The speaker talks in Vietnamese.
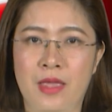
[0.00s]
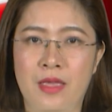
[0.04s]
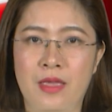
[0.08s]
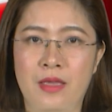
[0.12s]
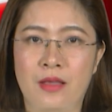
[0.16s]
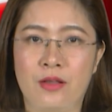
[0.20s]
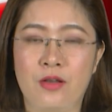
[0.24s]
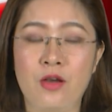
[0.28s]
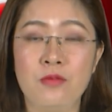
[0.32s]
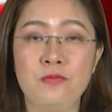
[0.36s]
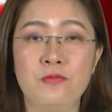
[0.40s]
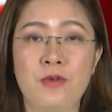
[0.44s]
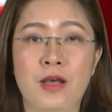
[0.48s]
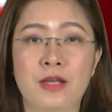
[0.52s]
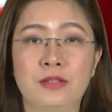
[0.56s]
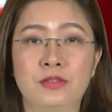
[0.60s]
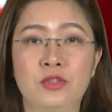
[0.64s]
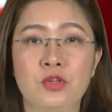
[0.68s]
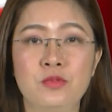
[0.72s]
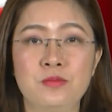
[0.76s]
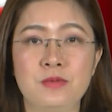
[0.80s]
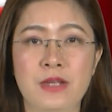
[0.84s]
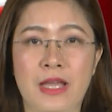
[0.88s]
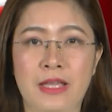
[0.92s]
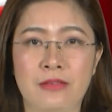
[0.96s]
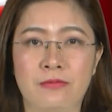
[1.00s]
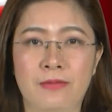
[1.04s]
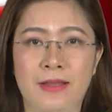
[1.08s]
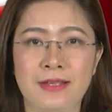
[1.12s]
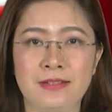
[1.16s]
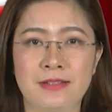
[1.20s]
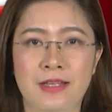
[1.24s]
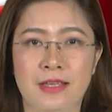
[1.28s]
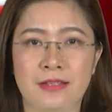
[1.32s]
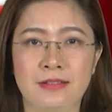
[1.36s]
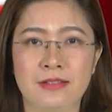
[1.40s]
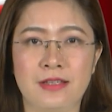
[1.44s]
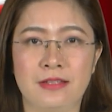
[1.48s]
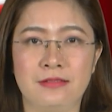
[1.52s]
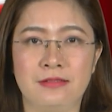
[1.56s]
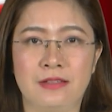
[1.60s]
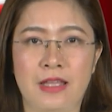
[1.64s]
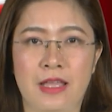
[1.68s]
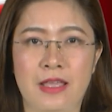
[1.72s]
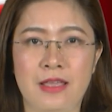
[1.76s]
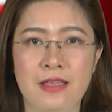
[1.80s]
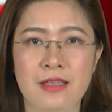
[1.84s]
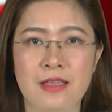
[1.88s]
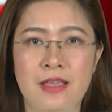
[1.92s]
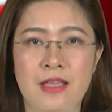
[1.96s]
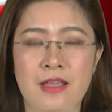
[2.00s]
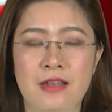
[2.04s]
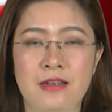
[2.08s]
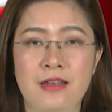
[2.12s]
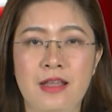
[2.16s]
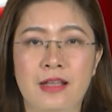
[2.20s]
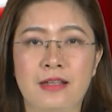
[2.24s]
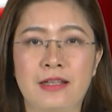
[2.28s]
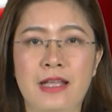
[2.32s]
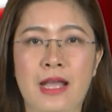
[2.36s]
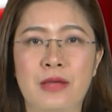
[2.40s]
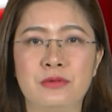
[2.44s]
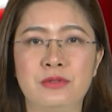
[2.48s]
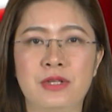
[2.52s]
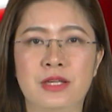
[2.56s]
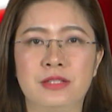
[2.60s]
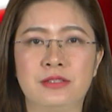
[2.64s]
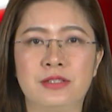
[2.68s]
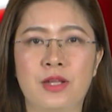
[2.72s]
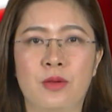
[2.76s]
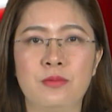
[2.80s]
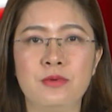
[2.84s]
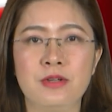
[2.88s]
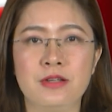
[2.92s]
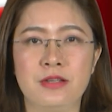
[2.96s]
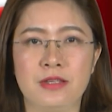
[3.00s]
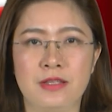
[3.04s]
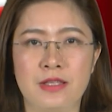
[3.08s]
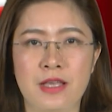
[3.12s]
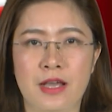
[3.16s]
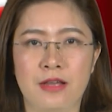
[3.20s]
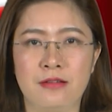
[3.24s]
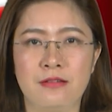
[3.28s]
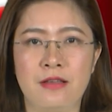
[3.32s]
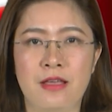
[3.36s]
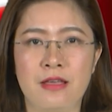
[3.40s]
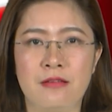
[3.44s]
góp phần thúc đẩy phát triển kinh tế, nâng cao đời sống người dân